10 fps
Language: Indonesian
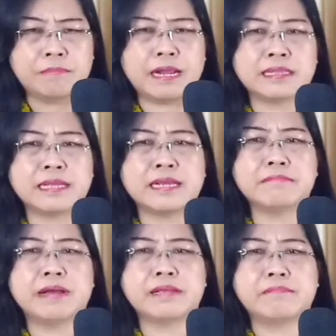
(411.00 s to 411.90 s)

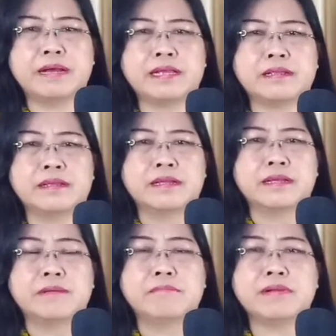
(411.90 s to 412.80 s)
Perhatikan baik-baik,
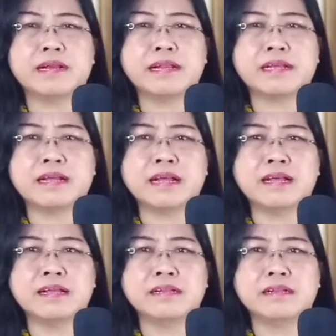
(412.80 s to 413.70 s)

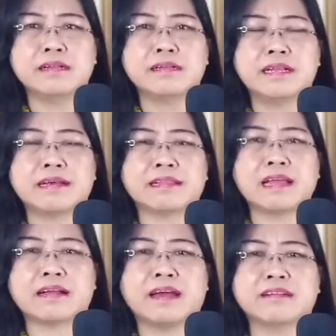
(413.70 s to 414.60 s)
mereka
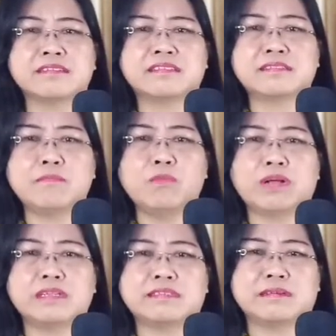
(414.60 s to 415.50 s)
dikatakan
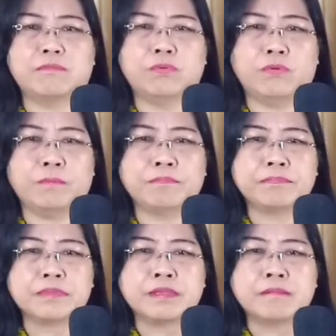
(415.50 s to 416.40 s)
semuanya sembuh,
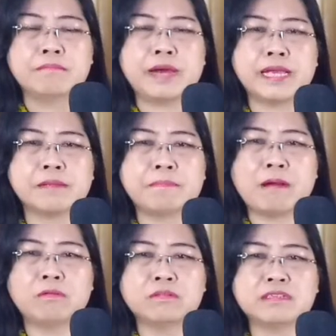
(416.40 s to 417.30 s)
baik
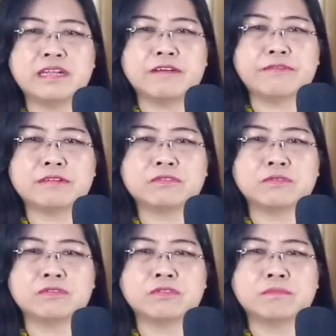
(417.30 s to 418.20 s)
Paulus di
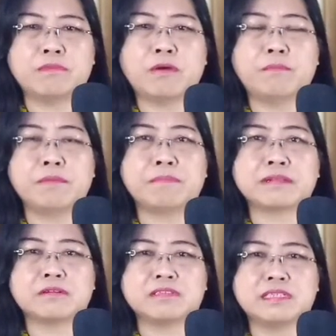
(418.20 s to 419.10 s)
Efesus maupun
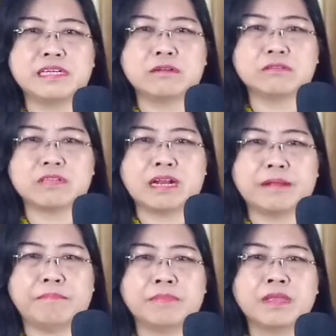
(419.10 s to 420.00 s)
Petrus di
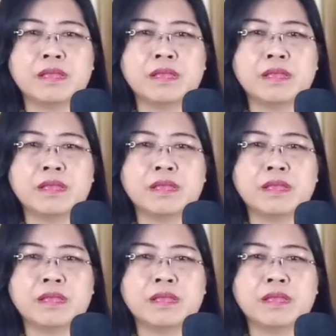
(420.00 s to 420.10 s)
Yerusalem.